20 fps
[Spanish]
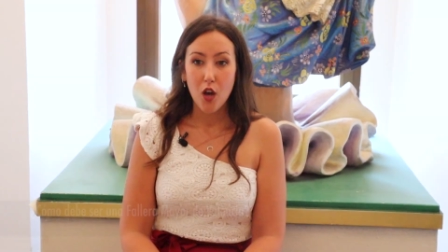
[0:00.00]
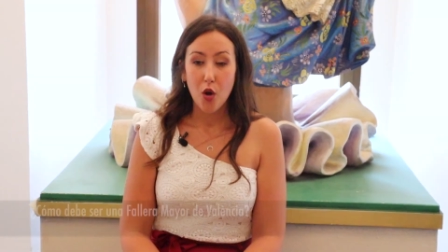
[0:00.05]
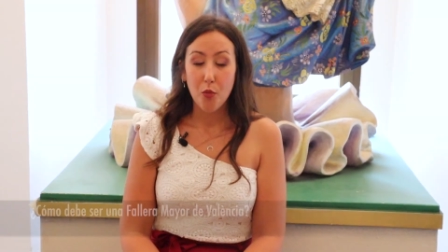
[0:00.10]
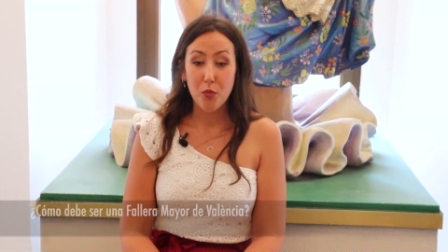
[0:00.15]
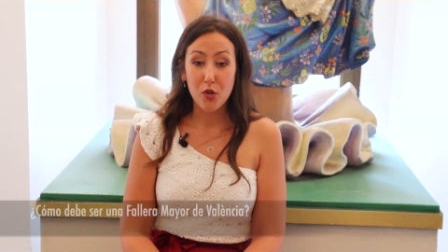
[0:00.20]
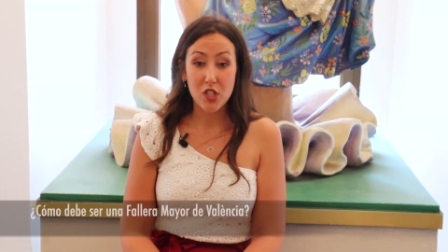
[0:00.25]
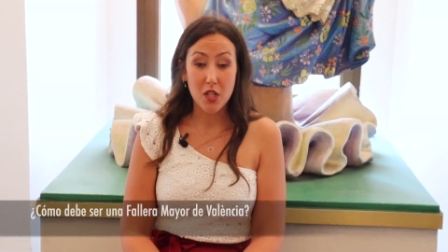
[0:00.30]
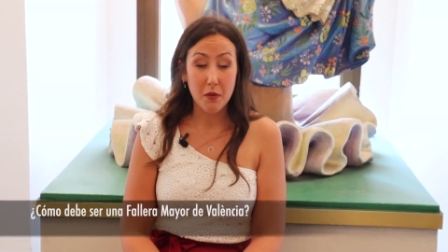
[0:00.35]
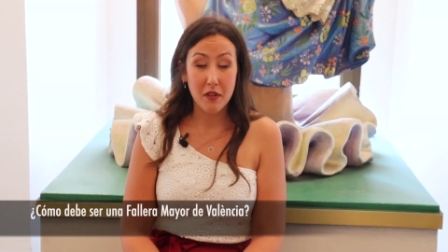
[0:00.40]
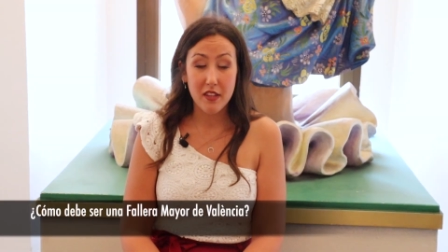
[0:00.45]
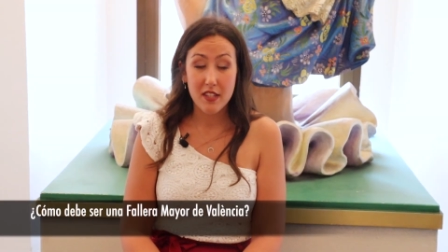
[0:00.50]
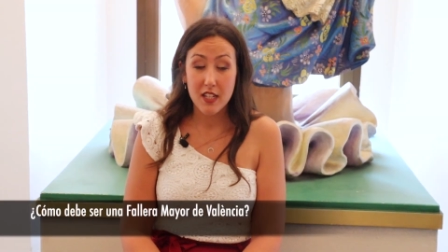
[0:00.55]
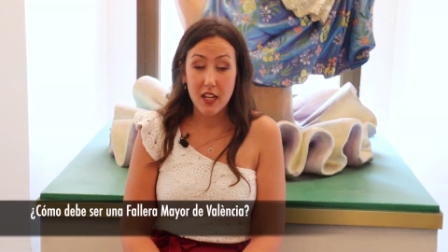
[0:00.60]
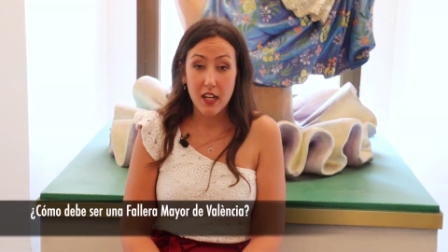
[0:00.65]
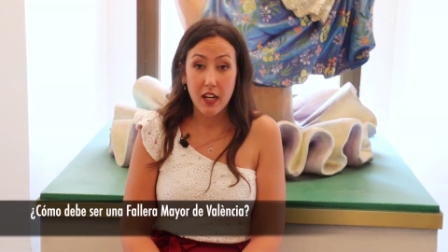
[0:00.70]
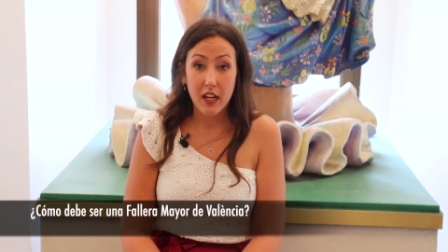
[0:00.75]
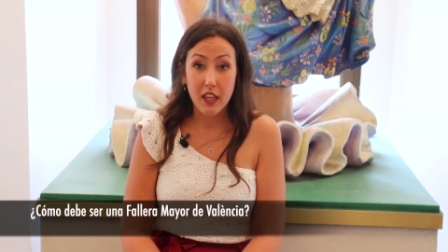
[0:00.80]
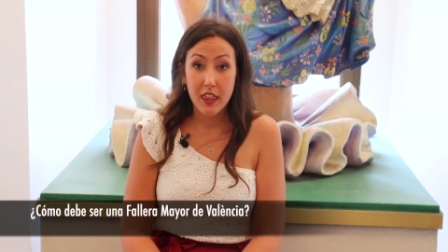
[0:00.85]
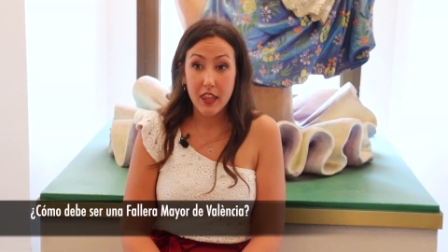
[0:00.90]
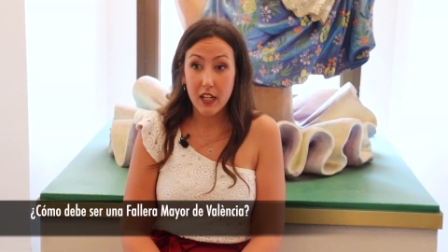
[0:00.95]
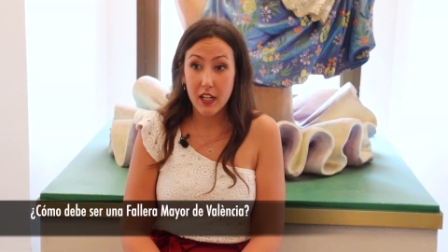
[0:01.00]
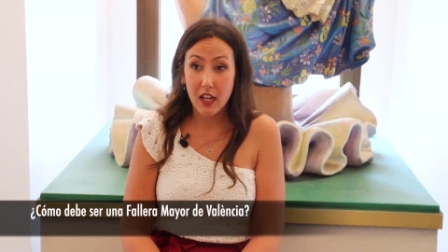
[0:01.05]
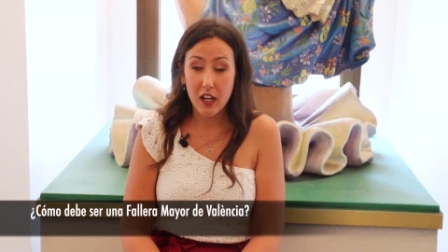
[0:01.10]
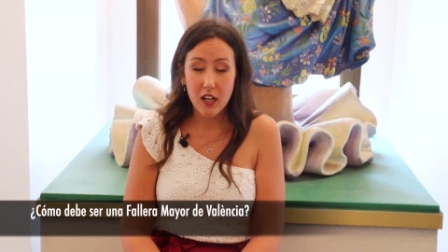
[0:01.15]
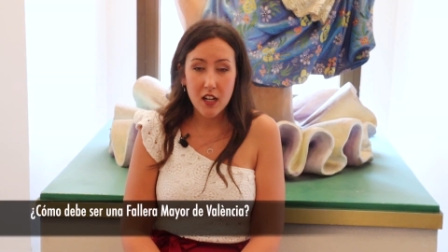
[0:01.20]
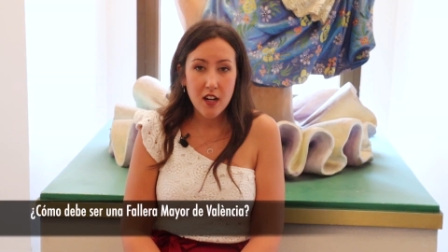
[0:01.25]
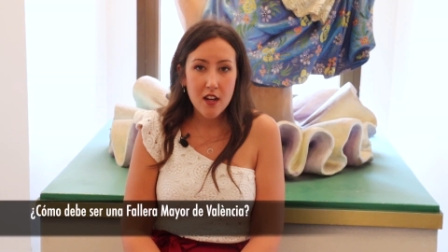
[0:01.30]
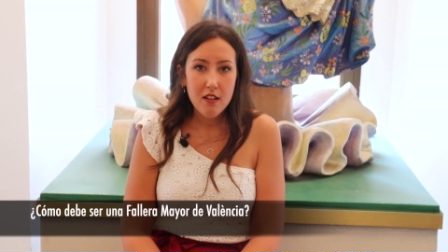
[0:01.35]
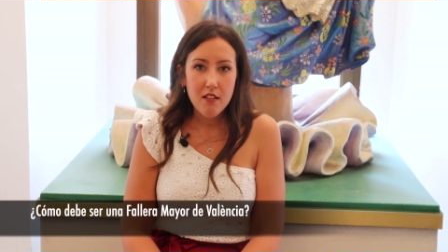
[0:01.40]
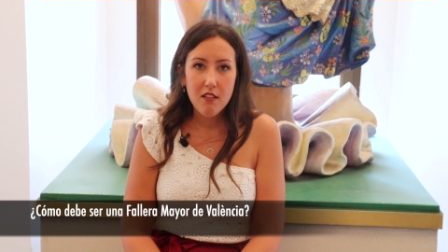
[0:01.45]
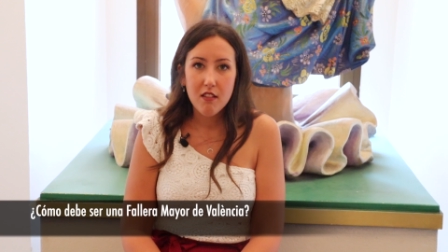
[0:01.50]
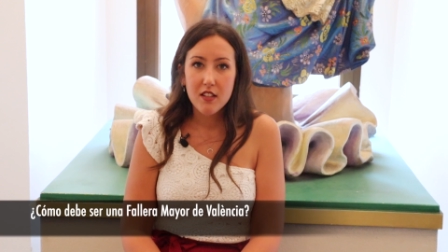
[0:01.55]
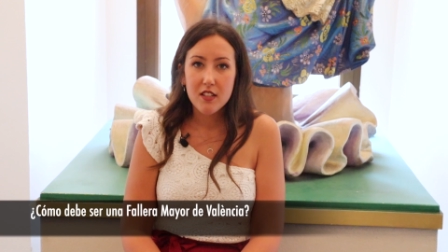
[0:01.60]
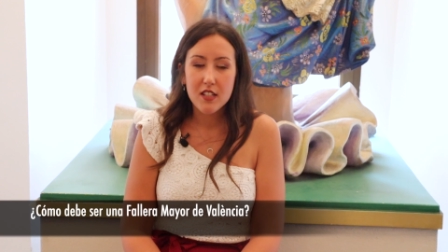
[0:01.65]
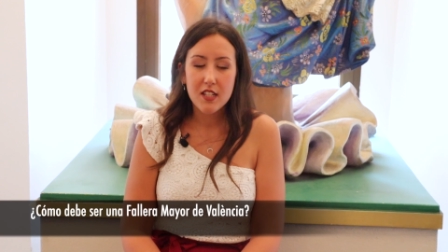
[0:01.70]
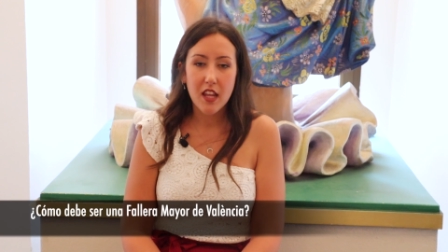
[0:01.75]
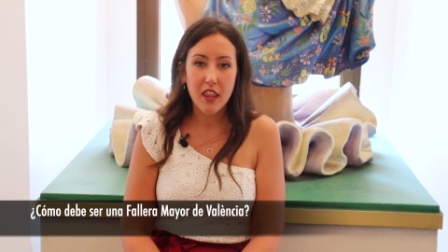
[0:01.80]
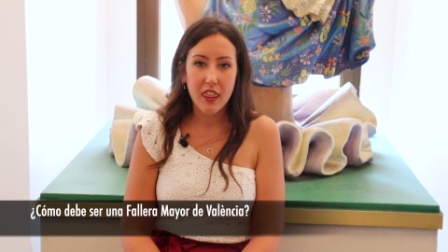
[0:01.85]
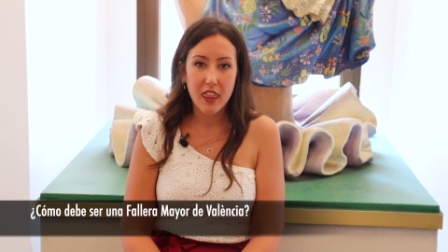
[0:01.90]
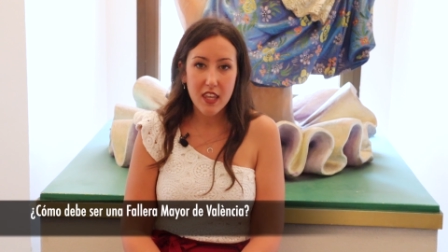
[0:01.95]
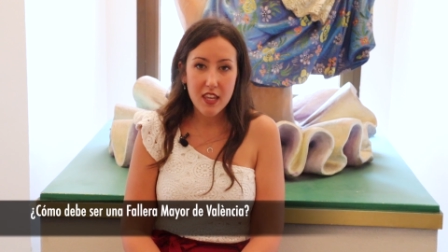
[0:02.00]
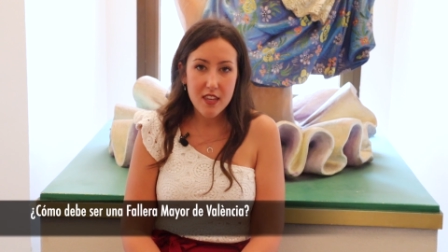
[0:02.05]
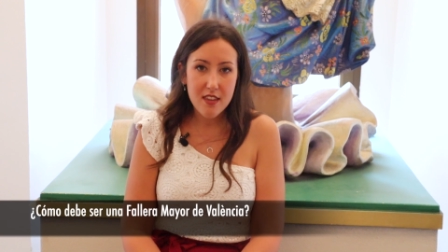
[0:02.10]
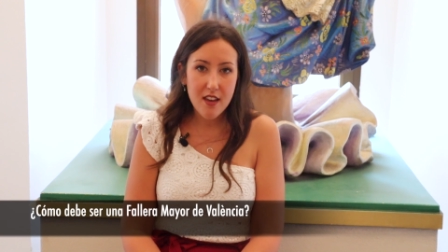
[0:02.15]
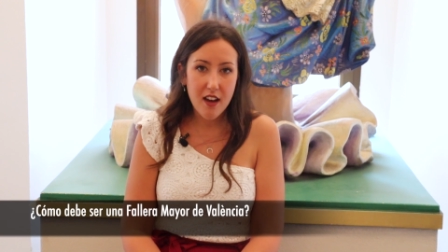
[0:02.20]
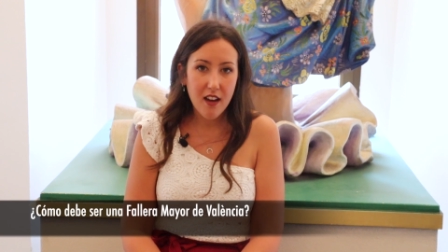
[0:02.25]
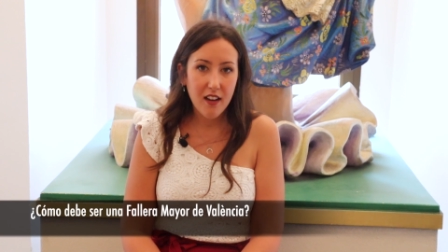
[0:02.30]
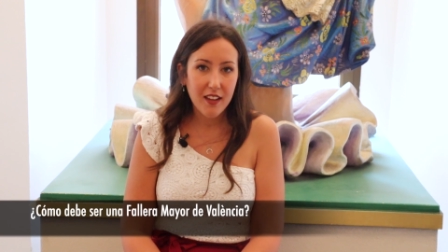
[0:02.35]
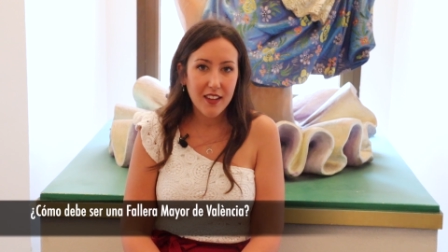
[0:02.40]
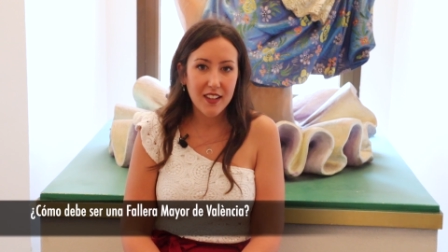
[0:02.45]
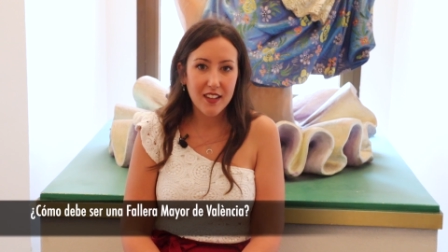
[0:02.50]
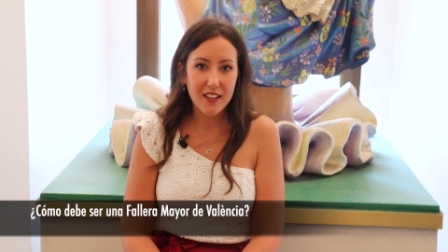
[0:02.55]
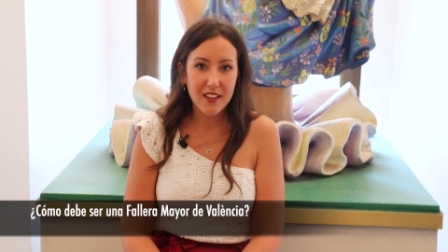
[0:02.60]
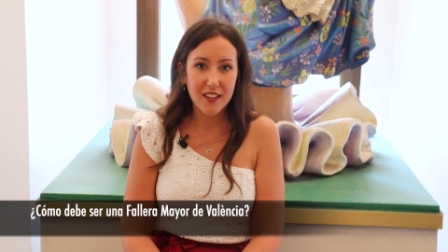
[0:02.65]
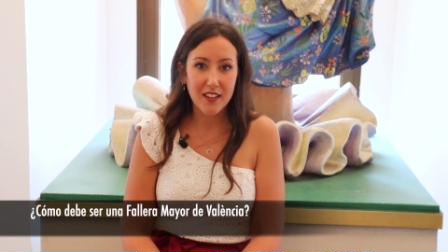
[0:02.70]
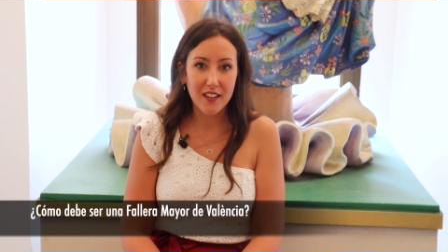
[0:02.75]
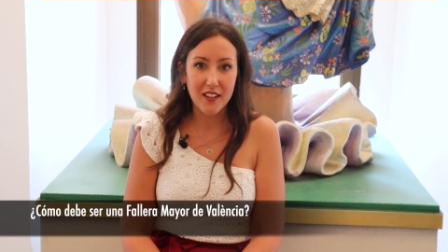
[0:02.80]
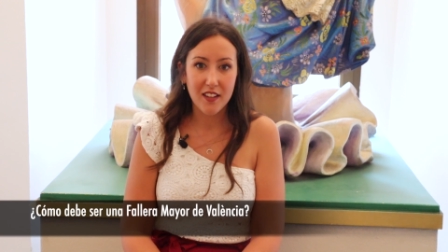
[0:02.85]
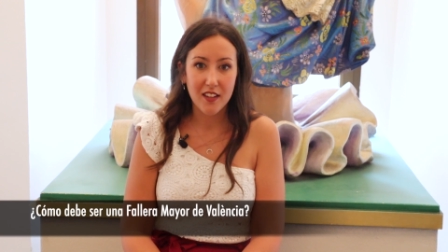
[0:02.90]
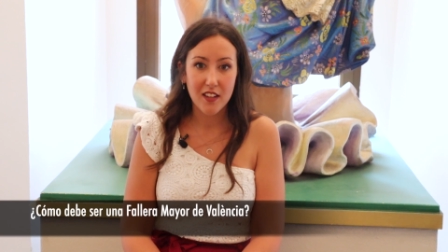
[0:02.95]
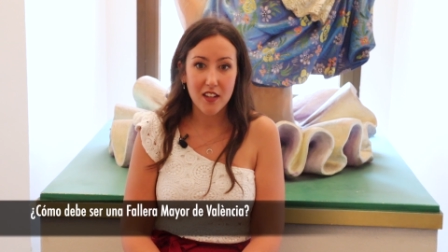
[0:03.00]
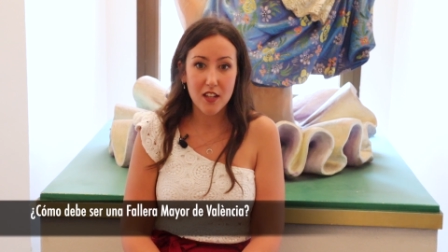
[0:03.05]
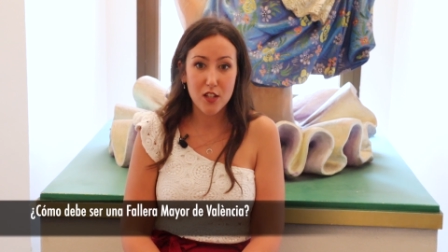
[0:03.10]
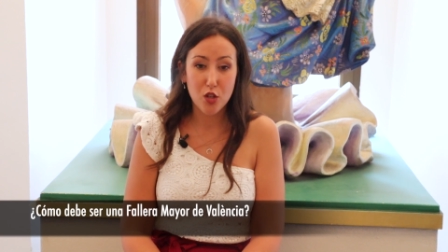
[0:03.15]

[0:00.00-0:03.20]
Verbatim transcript: Pues debe ser cercana, sencilla y,